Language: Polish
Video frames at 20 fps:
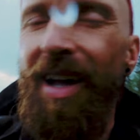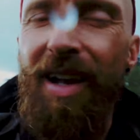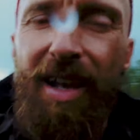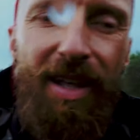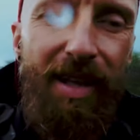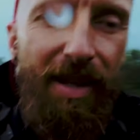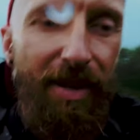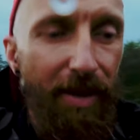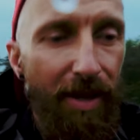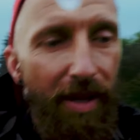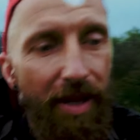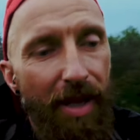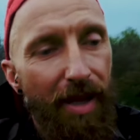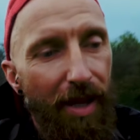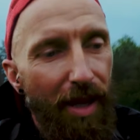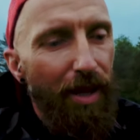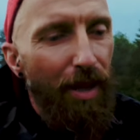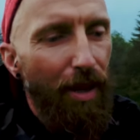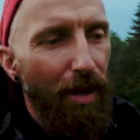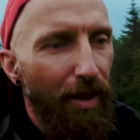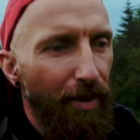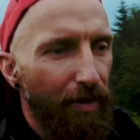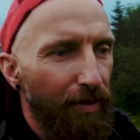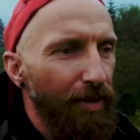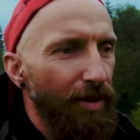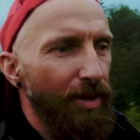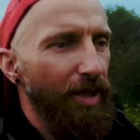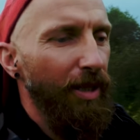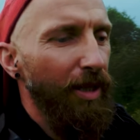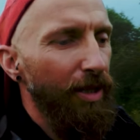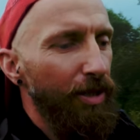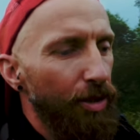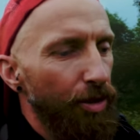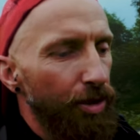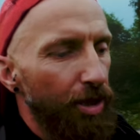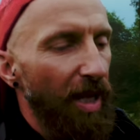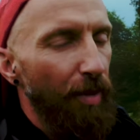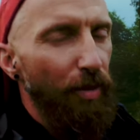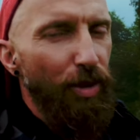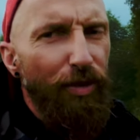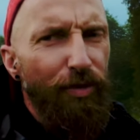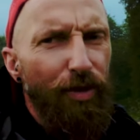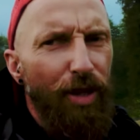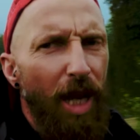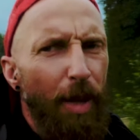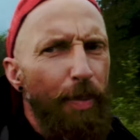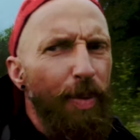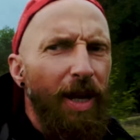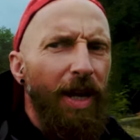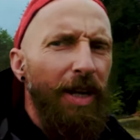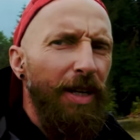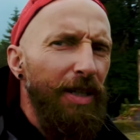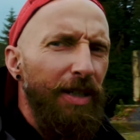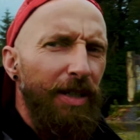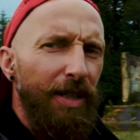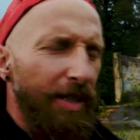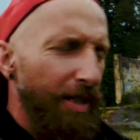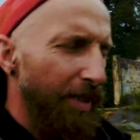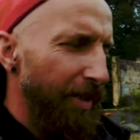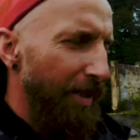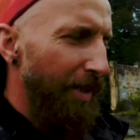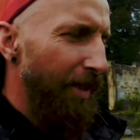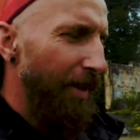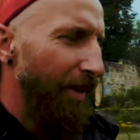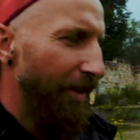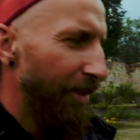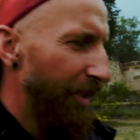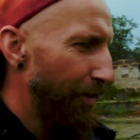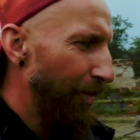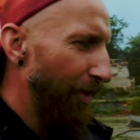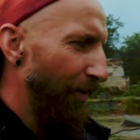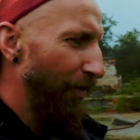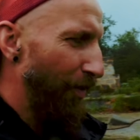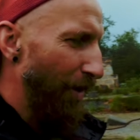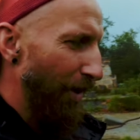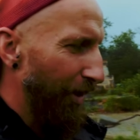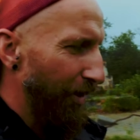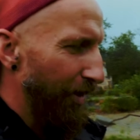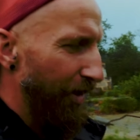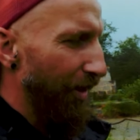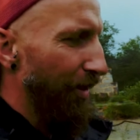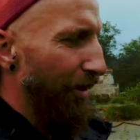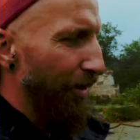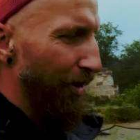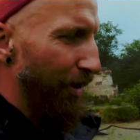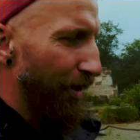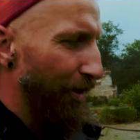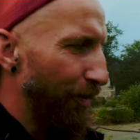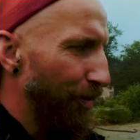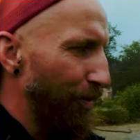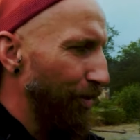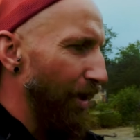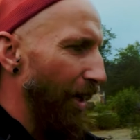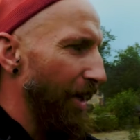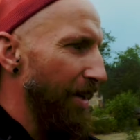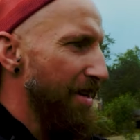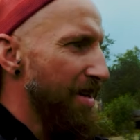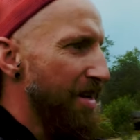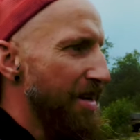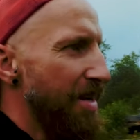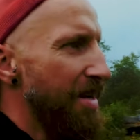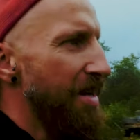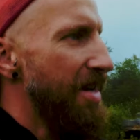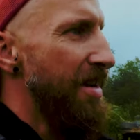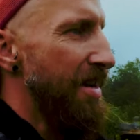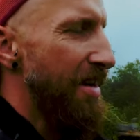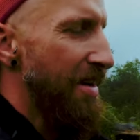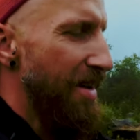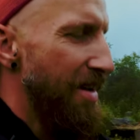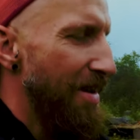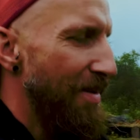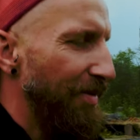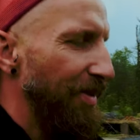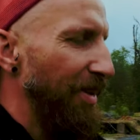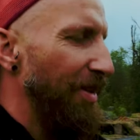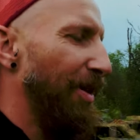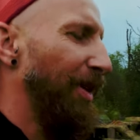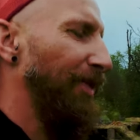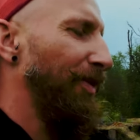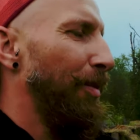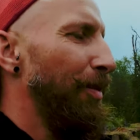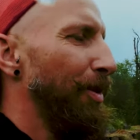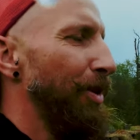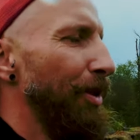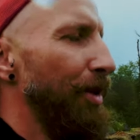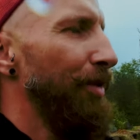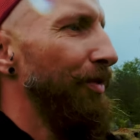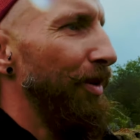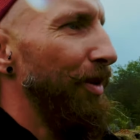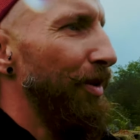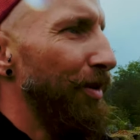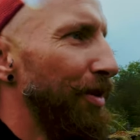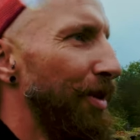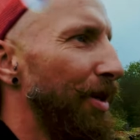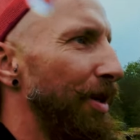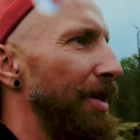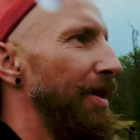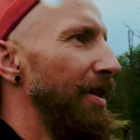Ale w ostateczności, a może w torebkach trzeba wkładać ten ryż do buta. Wtedy łatwo będzie go wyjąć.